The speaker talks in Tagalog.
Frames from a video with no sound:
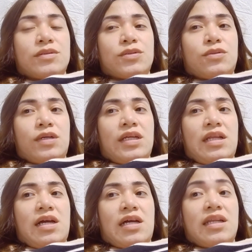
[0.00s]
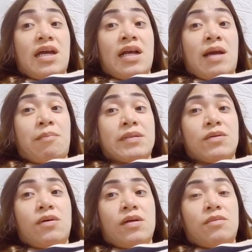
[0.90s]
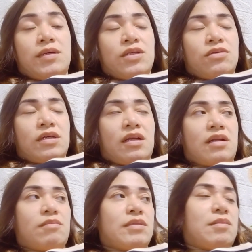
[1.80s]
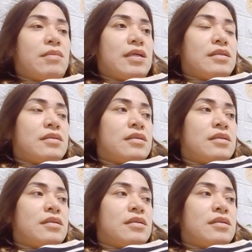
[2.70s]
So kailangan agapan kung ano man 'yung nararamdaman.